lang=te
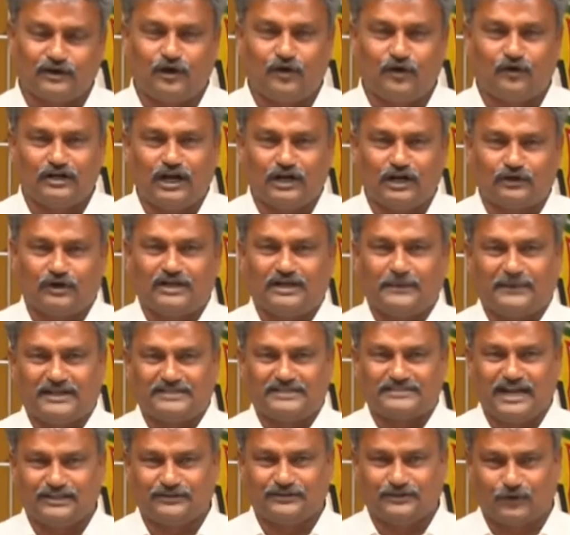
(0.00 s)
దేశంలో ఉన్నటువంటి
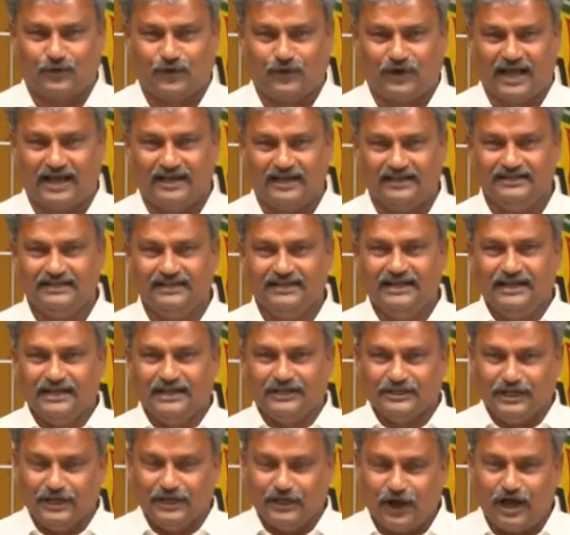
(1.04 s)
ప్రజలందరూ కూడా
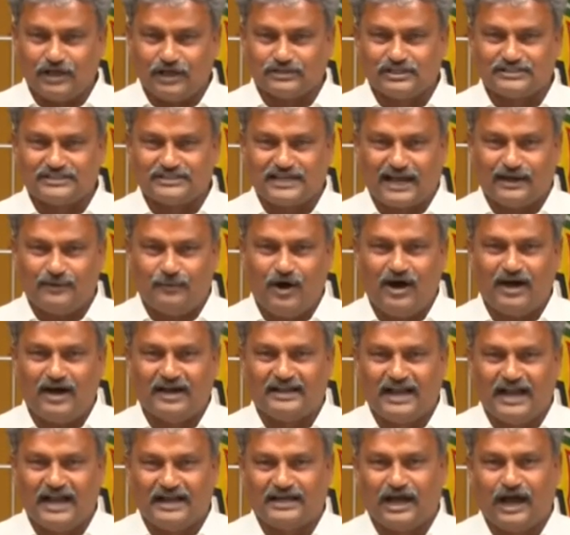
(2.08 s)
ఈరోజు
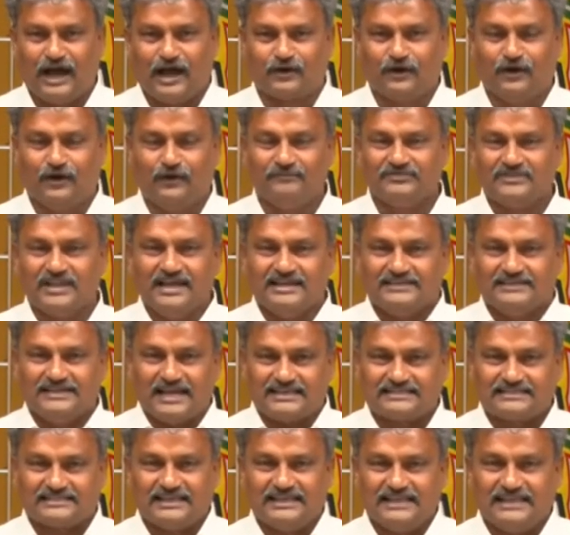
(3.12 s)
జగన్మోహన్ రెడ్డి గారు
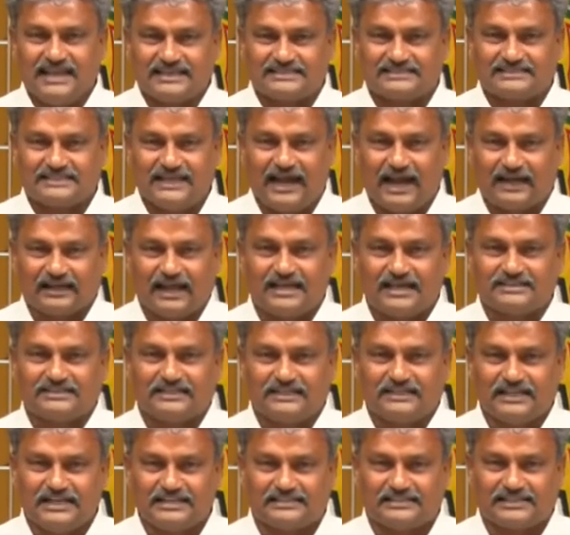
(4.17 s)
ఎస్సీ ఎస్టీ
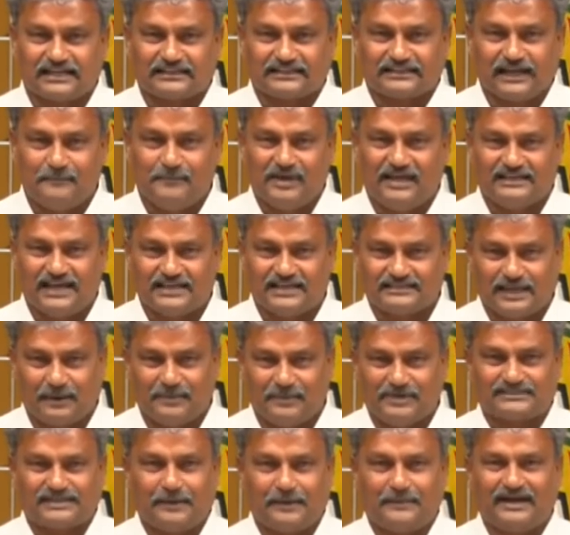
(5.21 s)
అట్రాసిటీ చట్టం మీద
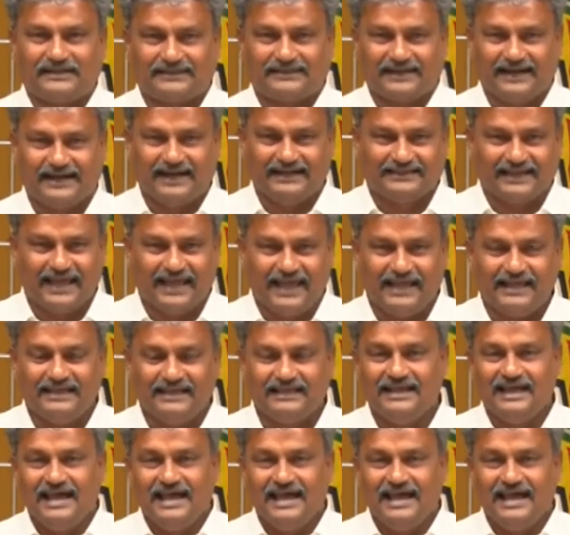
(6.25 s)
సమీక్ష పెట్టాడంటే